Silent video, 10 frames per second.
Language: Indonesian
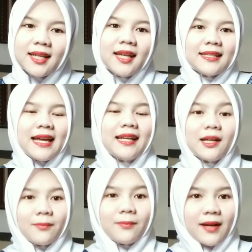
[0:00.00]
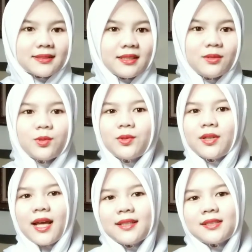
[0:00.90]
Dan yang pasti
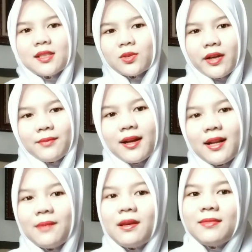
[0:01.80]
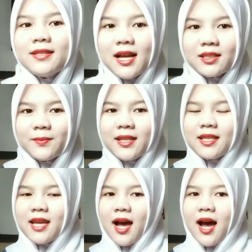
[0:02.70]
ukuran sesuai badan baby Jasmine
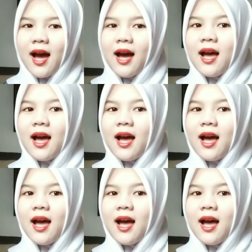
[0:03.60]
ya.